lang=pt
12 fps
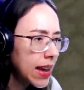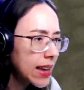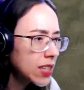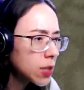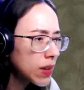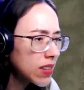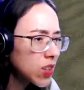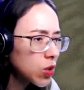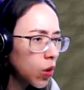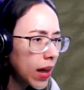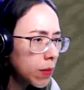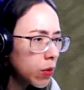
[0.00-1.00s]
Essas plantas eu
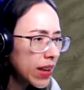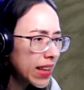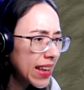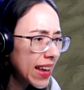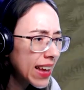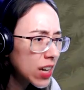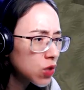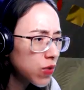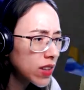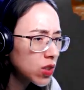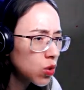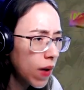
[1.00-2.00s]
não lembro o que, que a gente
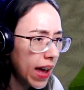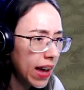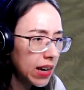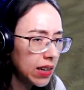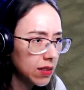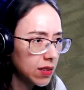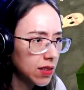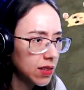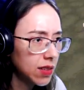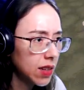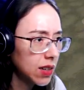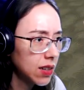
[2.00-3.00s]
faz com
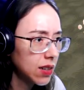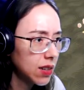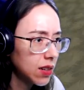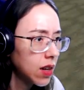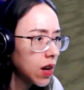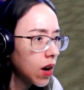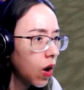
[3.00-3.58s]
elas. É...